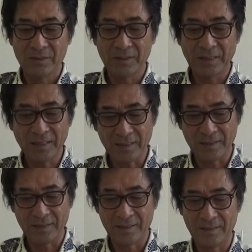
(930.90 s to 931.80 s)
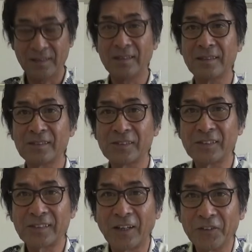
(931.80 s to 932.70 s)
それが釣
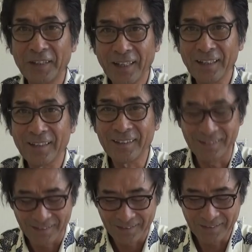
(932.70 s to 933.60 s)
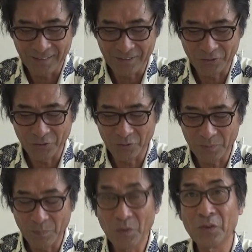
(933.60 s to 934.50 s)
り竿やリールの表
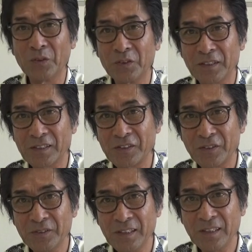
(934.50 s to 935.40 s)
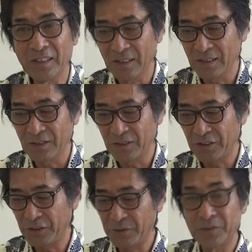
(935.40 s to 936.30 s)
面も同じように
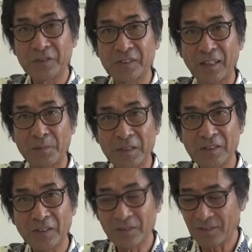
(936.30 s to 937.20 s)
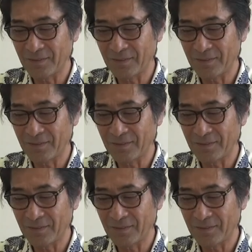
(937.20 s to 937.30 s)
修復されますよ